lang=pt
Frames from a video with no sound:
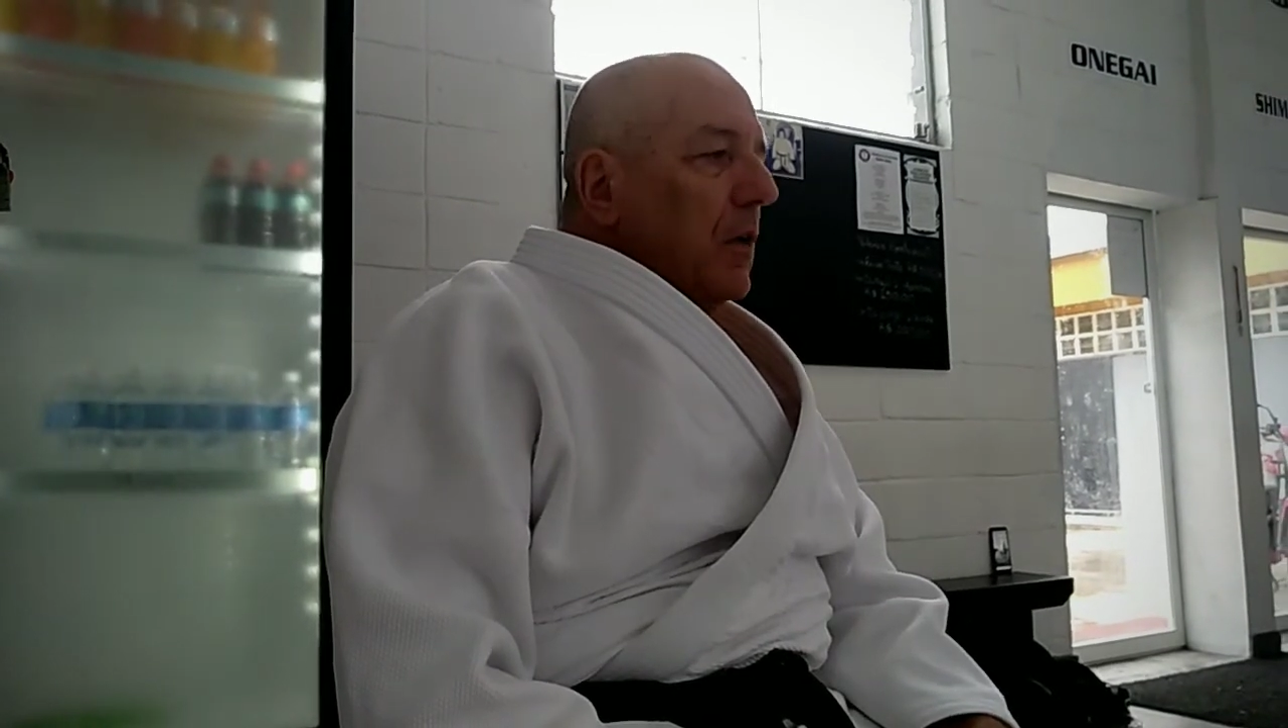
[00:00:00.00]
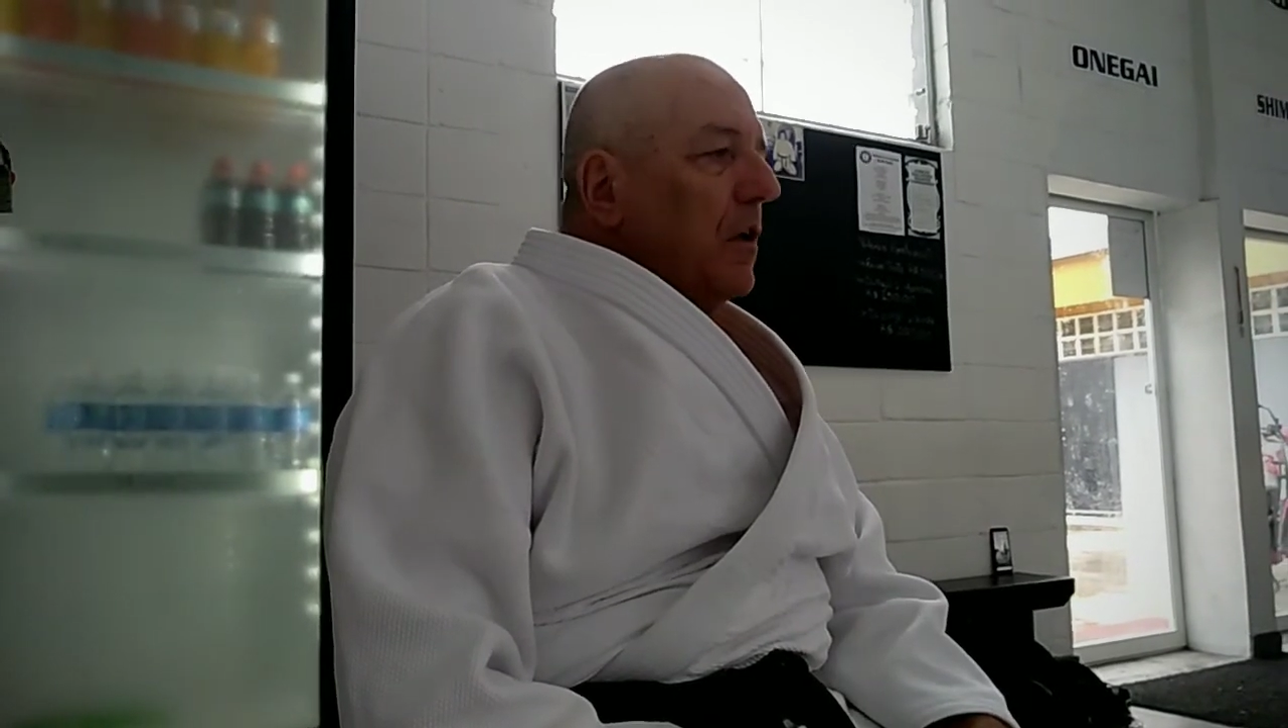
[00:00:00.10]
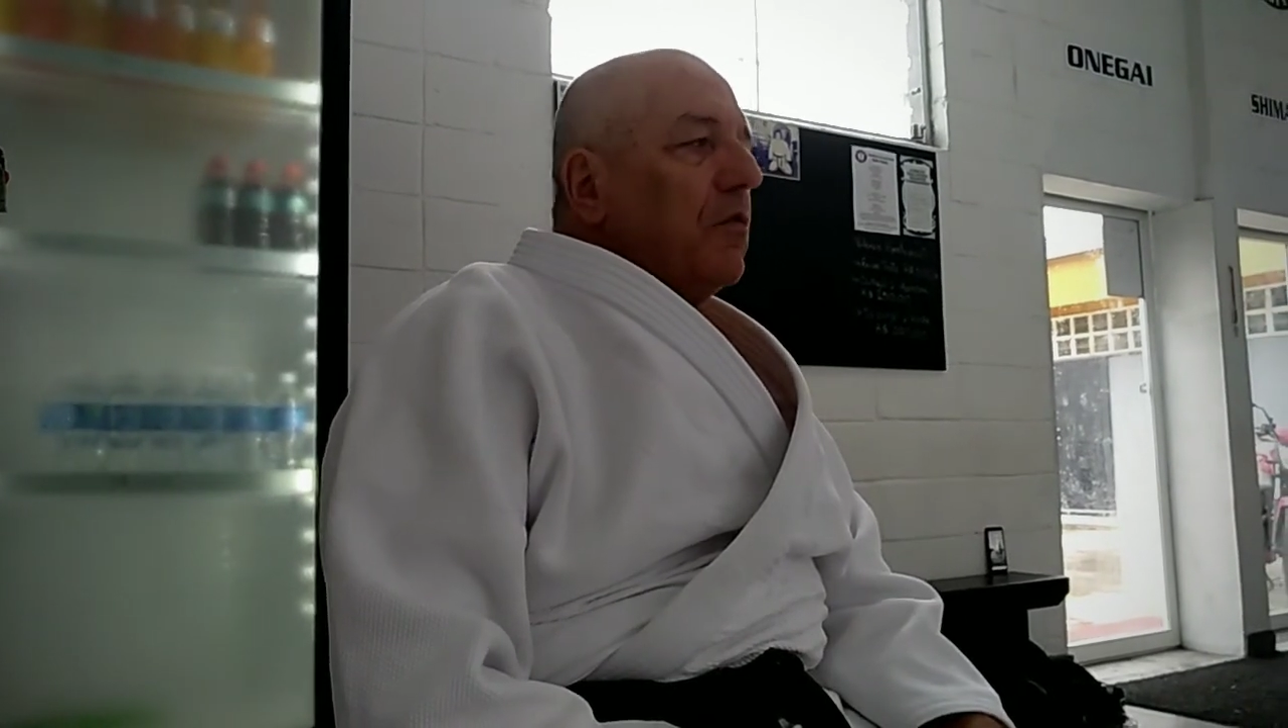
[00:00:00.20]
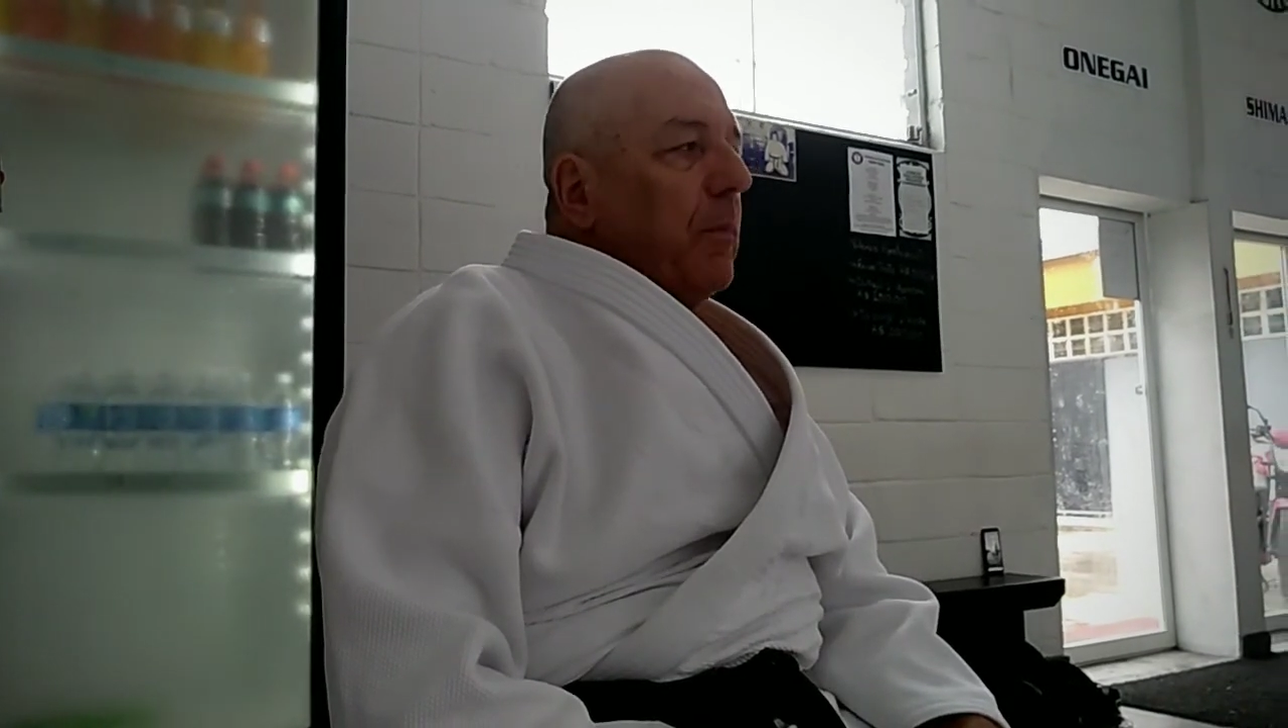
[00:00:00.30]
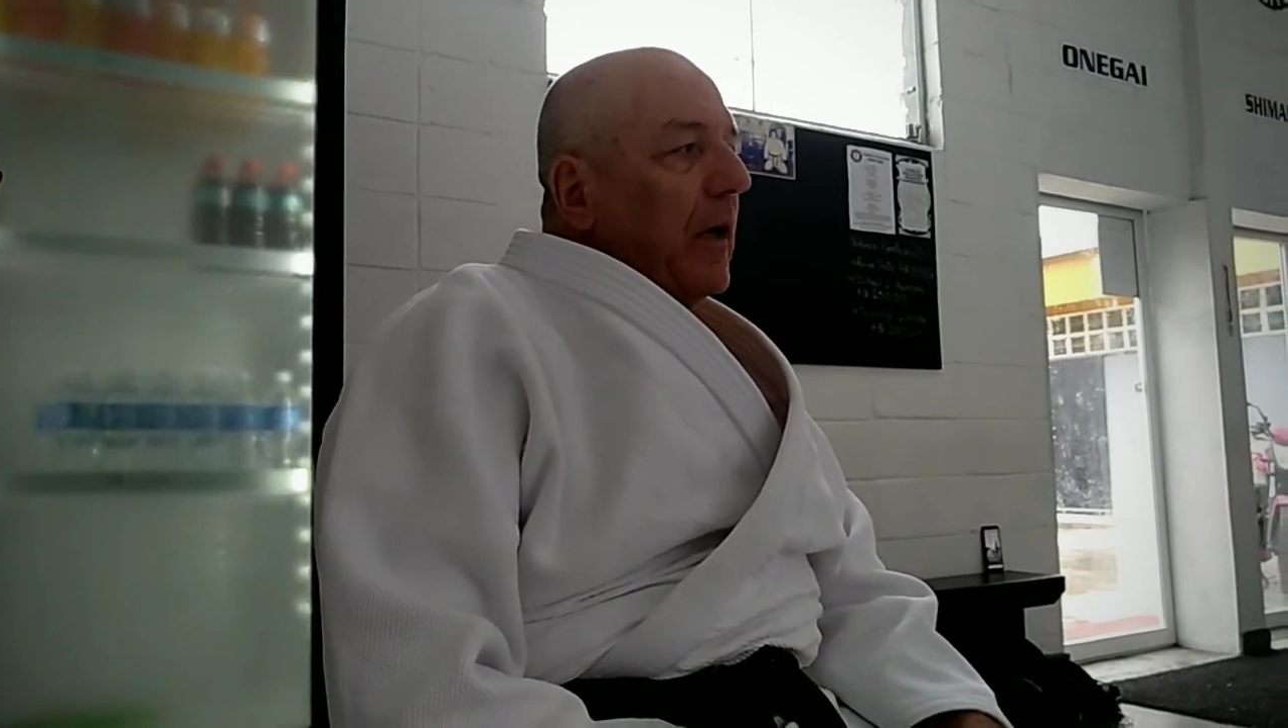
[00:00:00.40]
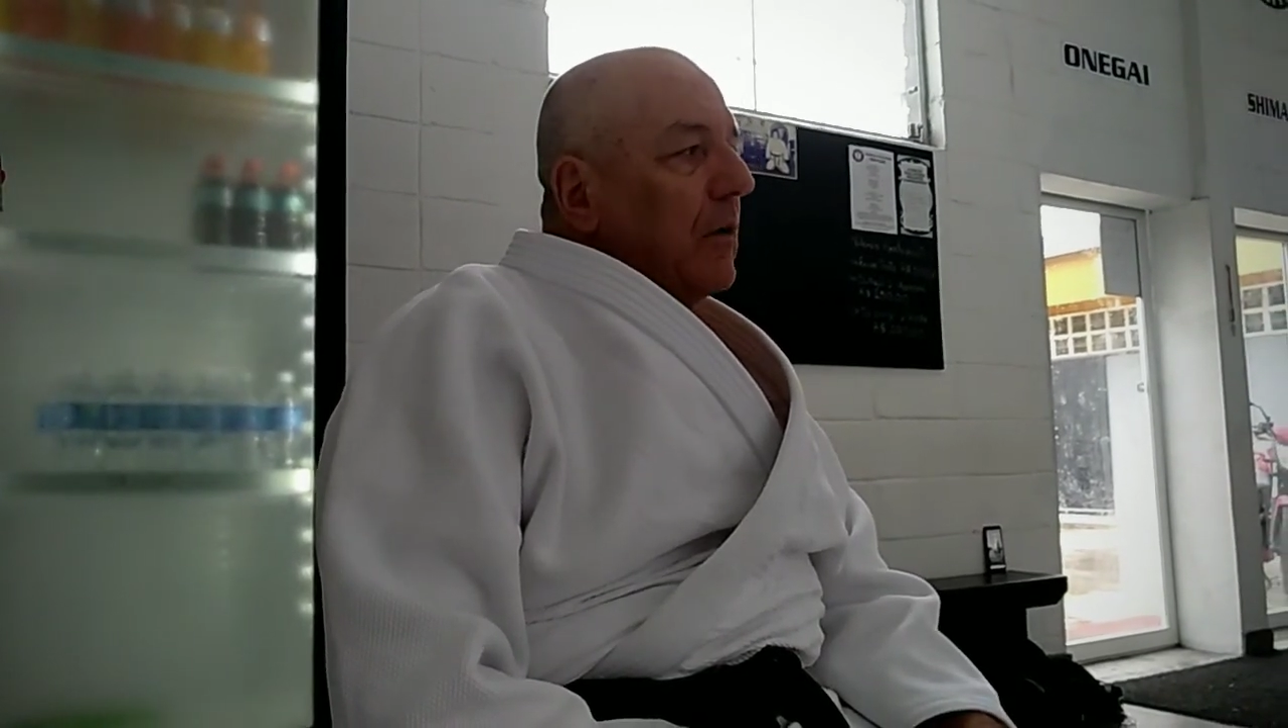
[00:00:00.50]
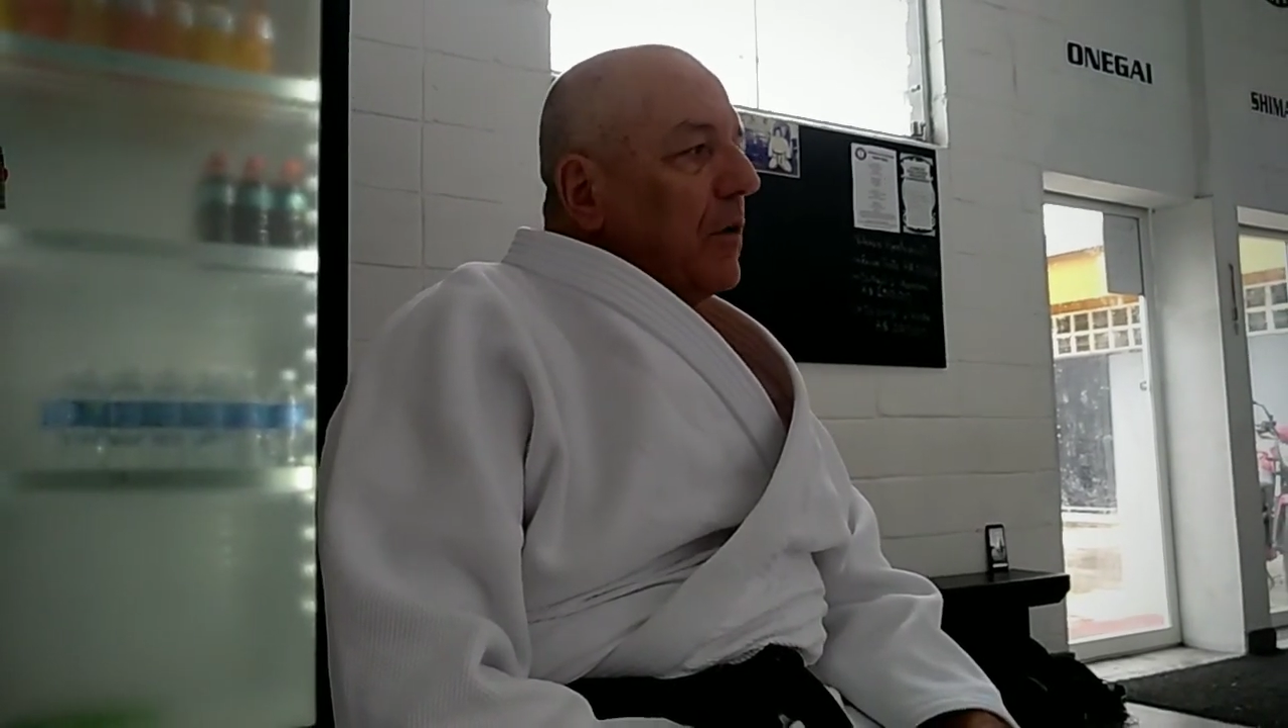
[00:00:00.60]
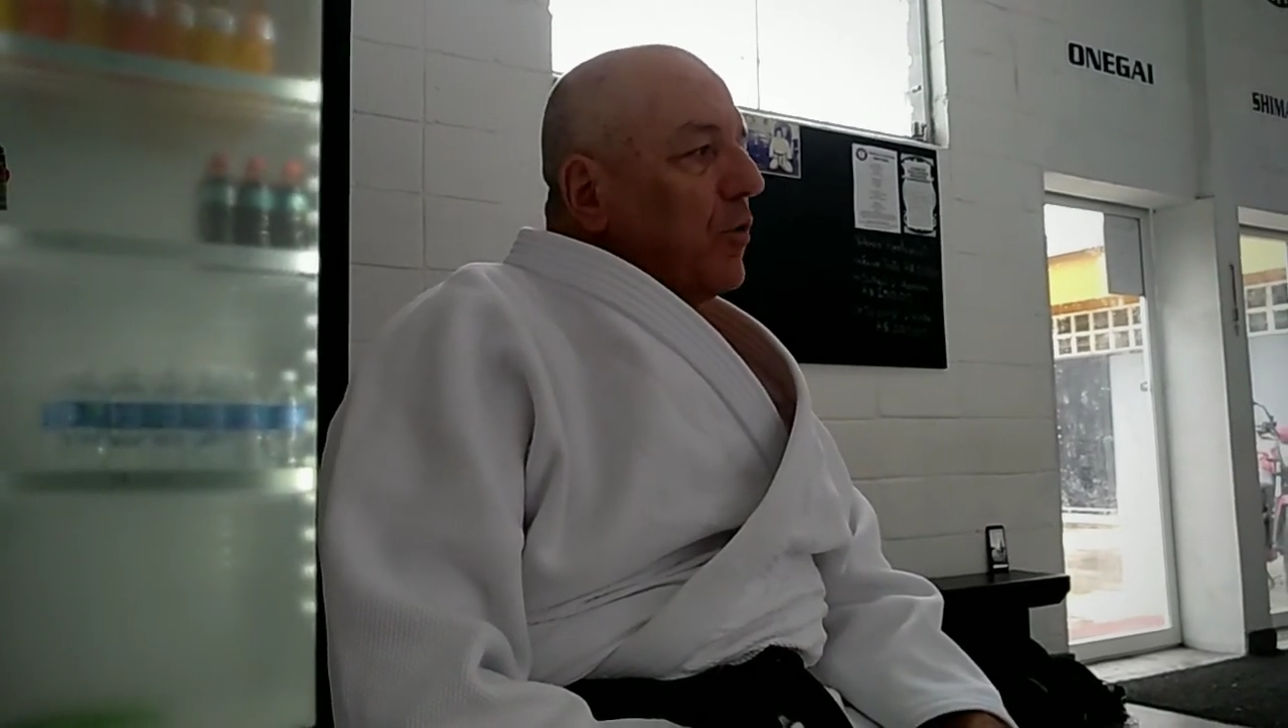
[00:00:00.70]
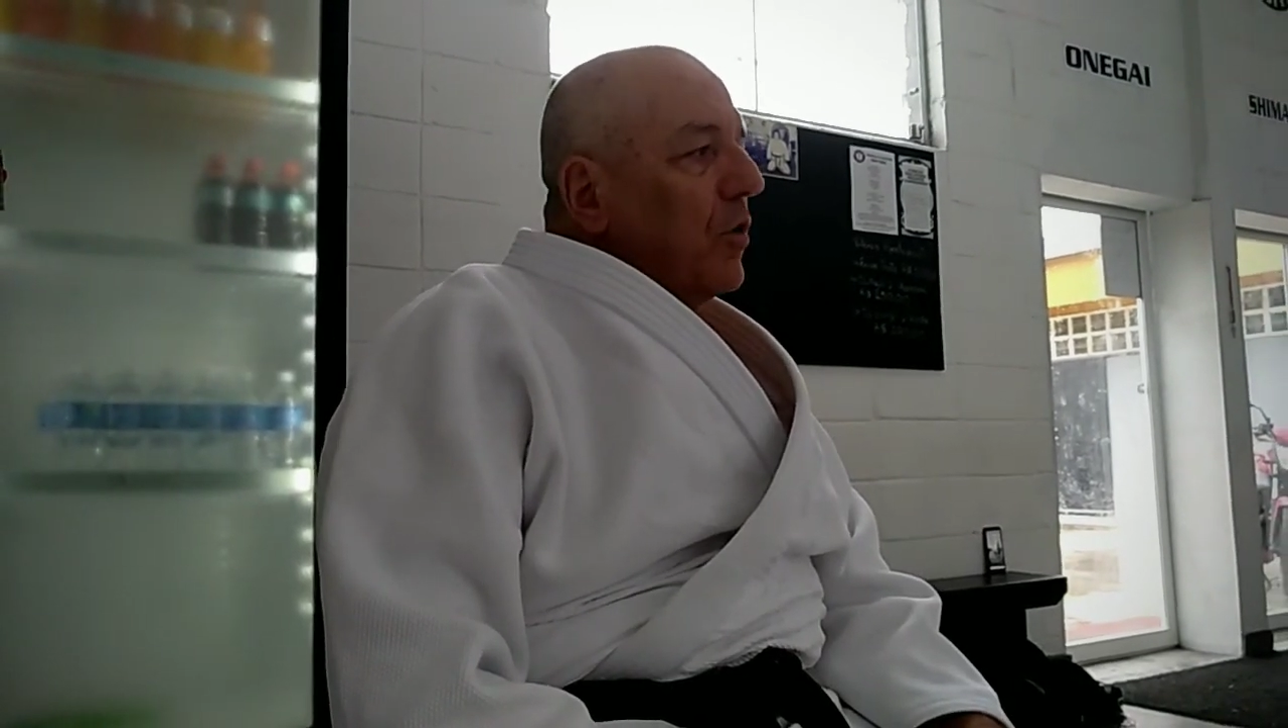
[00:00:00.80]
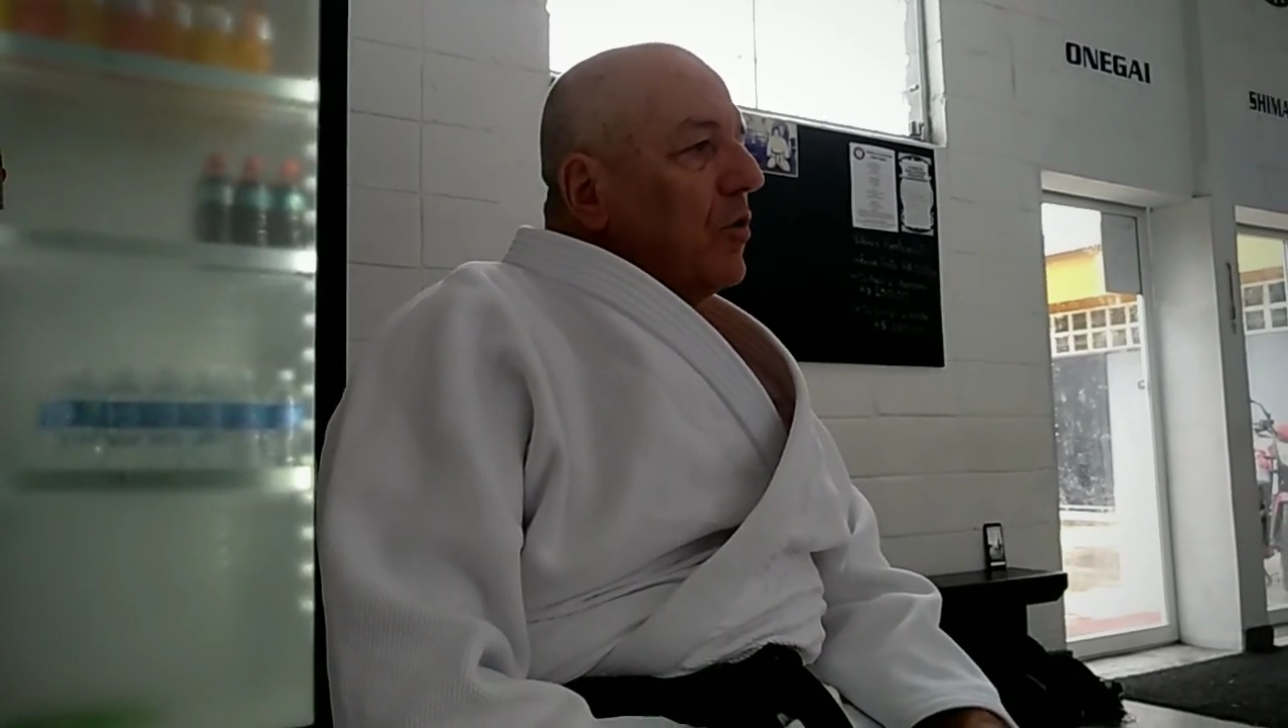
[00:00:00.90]
e espero
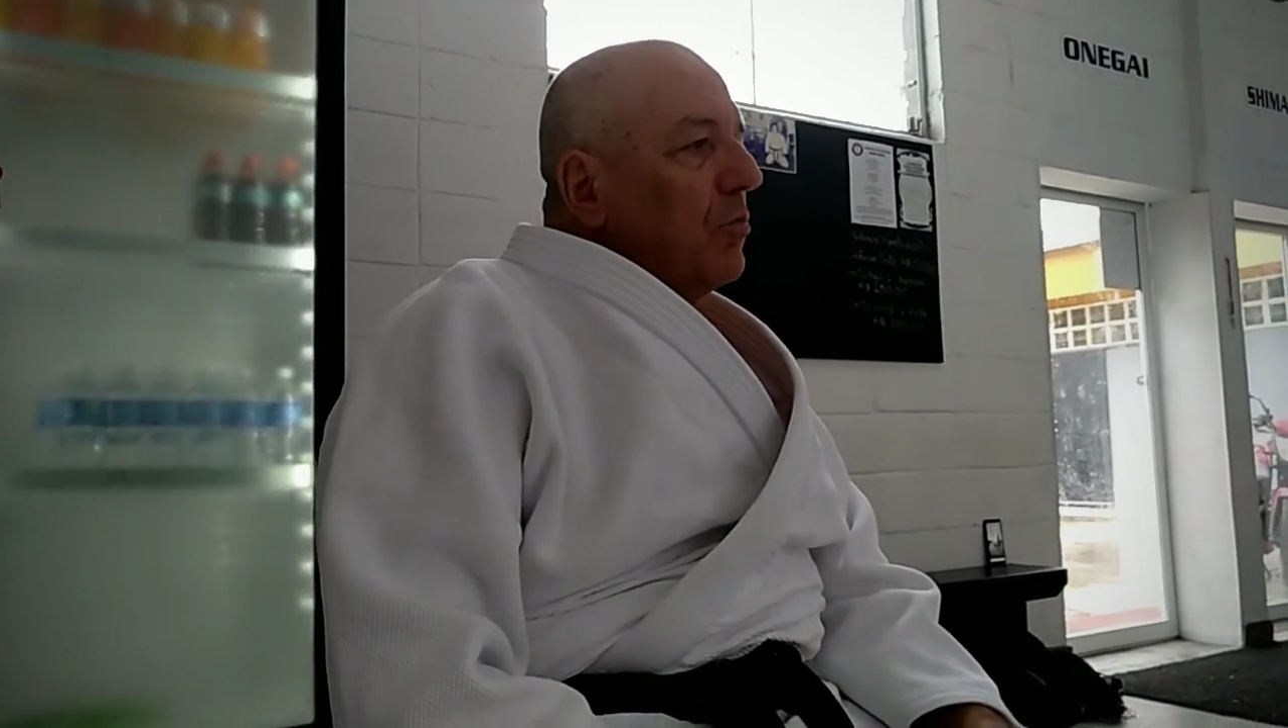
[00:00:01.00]
que todo